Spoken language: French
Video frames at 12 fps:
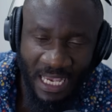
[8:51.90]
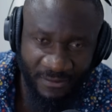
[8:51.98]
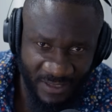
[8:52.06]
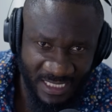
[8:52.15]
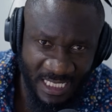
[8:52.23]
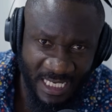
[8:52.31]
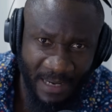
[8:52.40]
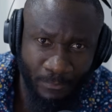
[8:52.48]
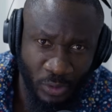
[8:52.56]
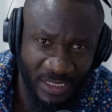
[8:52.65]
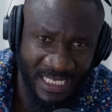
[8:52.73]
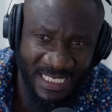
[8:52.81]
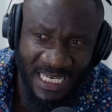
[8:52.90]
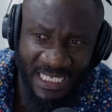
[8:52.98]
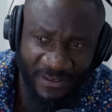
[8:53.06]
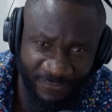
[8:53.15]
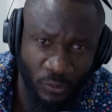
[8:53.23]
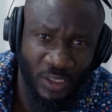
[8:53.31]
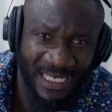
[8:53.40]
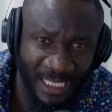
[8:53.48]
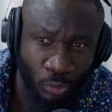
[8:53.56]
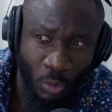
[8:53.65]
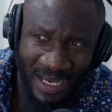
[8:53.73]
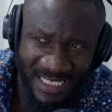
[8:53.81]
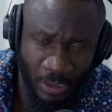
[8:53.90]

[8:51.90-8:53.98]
investi chez un politicien qui vote les lois